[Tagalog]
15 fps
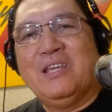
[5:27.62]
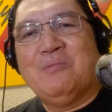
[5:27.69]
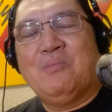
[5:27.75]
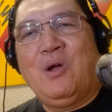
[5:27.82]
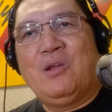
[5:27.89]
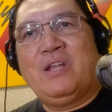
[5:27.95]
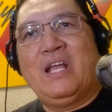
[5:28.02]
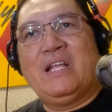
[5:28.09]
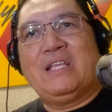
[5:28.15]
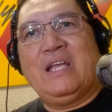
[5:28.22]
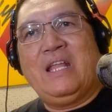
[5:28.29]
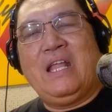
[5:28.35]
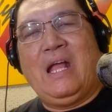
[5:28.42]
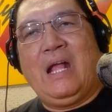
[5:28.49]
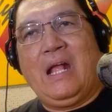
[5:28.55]
mao na
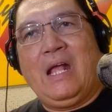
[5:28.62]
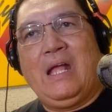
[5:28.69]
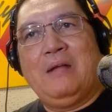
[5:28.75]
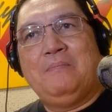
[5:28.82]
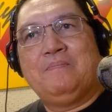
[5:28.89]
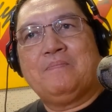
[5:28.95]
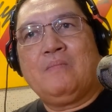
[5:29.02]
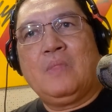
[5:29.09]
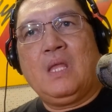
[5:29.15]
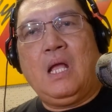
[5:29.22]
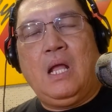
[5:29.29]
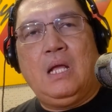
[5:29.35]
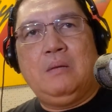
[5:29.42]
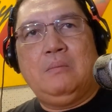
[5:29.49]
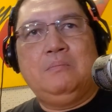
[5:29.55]
siya na nga
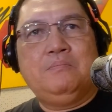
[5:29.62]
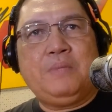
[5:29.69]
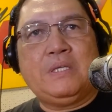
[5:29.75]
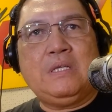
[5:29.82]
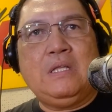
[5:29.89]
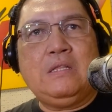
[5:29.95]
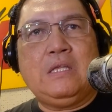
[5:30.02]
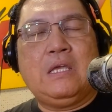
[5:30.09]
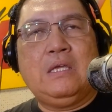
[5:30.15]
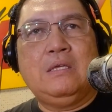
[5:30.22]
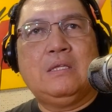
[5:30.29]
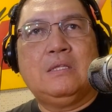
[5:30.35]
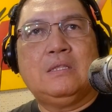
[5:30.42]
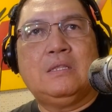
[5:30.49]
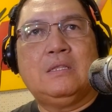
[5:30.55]
ah, ang pasyente
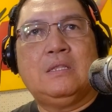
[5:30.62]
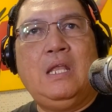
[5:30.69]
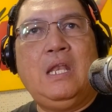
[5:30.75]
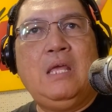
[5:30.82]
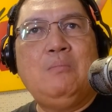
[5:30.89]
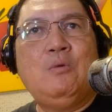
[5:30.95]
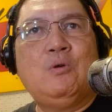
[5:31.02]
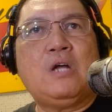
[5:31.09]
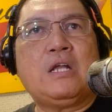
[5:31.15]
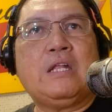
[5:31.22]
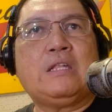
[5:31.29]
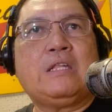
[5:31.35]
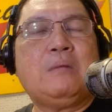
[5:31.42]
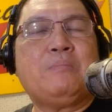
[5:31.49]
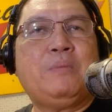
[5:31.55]
dili mo
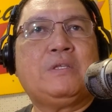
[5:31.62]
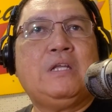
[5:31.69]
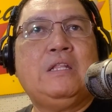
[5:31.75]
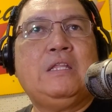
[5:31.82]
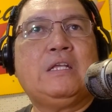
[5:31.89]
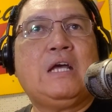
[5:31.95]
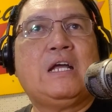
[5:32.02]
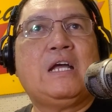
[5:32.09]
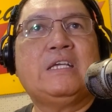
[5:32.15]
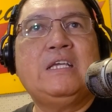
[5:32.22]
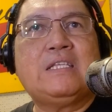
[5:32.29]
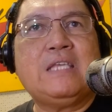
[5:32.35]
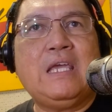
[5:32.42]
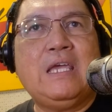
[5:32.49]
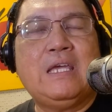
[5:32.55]
kakita pasyente ka
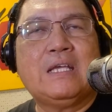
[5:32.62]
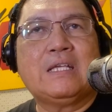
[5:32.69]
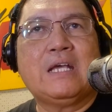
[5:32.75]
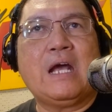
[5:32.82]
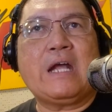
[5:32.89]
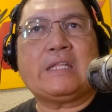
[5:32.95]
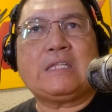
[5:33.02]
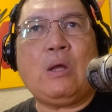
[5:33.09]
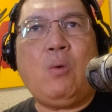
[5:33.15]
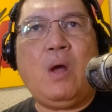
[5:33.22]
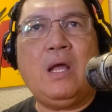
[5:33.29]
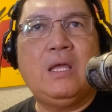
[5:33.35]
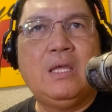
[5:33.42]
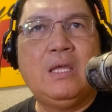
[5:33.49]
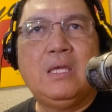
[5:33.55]
ngisi
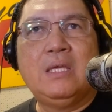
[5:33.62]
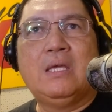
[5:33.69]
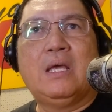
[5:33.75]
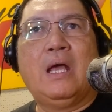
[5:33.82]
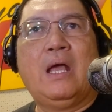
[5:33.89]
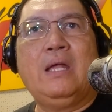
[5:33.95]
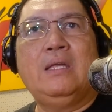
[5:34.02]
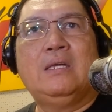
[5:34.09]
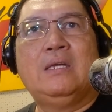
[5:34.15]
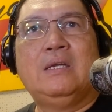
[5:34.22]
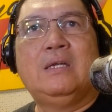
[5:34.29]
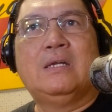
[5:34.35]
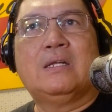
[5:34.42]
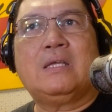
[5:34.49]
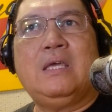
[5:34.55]
gakatawa ha ah,
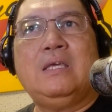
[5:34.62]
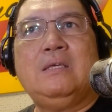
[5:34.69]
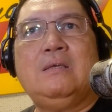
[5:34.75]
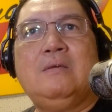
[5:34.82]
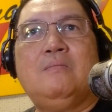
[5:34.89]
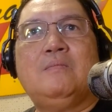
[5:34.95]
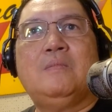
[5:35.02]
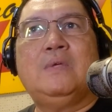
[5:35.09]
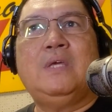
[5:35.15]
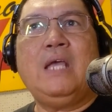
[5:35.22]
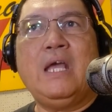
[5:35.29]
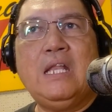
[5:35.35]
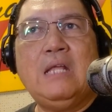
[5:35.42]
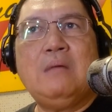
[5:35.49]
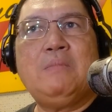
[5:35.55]
kay
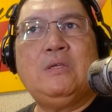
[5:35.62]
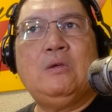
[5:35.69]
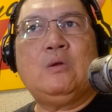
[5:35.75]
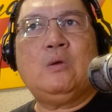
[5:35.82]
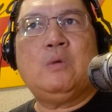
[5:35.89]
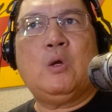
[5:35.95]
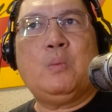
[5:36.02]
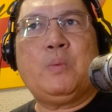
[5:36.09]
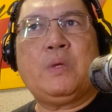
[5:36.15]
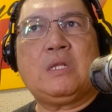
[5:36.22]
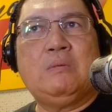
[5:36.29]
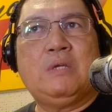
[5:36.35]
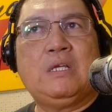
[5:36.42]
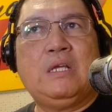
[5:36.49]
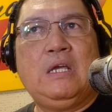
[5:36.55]
ingana man jud ko
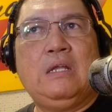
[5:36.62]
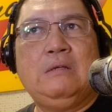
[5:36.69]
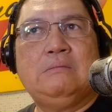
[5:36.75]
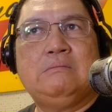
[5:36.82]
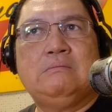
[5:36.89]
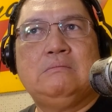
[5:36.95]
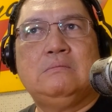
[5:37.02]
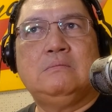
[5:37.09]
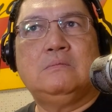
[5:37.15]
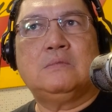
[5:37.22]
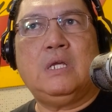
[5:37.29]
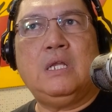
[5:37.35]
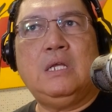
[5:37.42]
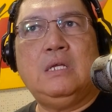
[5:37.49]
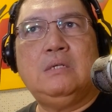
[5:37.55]
magopera may gala
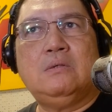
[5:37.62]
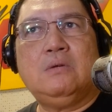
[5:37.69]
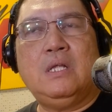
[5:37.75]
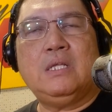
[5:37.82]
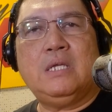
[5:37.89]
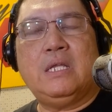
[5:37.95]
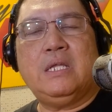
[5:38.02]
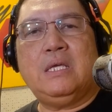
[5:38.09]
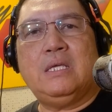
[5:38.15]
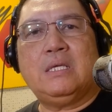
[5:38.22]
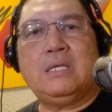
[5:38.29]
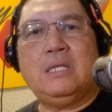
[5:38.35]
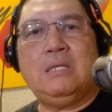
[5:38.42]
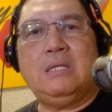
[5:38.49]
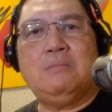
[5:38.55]
kanang kuan gani
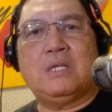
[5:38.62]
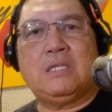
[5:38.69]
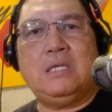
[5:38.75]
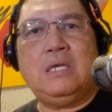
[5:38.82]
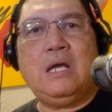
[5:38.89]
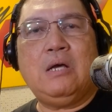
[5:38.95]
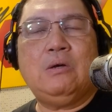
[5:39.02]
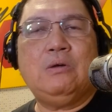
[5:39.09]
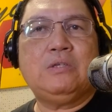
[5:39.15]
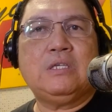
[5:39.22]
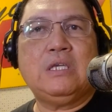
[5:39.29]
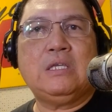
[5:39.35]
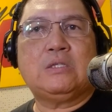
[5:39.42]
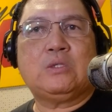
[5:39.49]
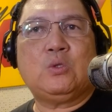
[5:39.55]
kanang magsiaw
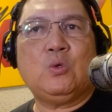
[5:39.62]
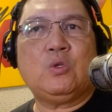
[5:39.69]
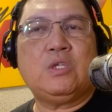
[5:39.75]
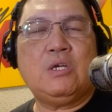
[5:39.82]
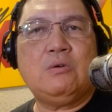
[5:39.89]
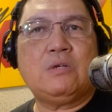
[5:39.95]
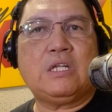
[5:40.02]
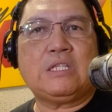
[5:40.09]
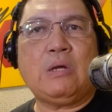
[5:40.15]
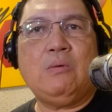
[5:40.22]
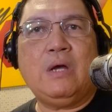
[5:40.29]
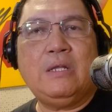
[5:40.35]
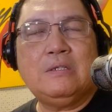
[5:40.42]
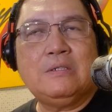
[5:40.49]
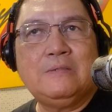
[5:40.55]
sige istorya og
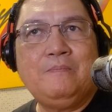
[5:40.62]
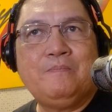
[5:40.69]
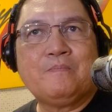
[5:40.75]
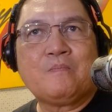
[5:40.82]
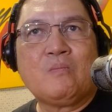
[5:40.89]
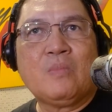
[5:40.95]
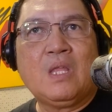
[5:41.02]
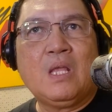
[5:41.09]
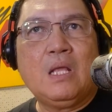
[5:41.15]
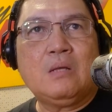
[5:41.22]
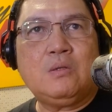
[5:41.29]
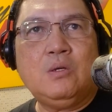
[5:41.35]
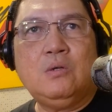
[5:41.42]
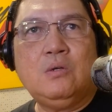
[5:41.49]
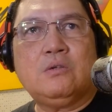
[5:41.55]
katawanon
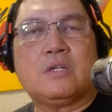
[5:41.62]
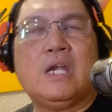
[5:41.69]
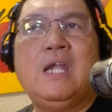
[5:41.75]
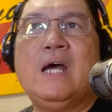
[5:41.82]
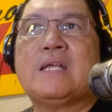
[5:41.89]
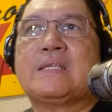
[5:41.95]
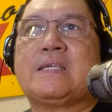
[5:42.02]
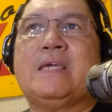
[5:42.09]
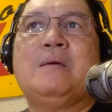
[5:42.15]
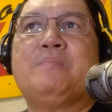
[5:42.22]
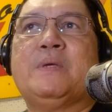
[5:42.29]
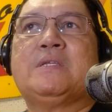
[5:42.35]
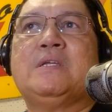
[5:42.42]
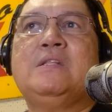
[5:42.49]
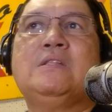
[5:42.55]
so relax kay ang
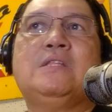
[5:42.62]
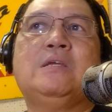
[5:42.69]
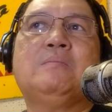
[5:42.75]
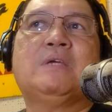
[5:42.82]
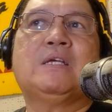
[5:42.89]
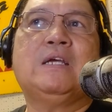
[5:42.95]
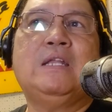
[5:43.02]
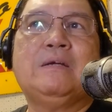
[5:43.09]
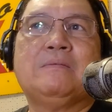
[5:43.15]
pasyente may gala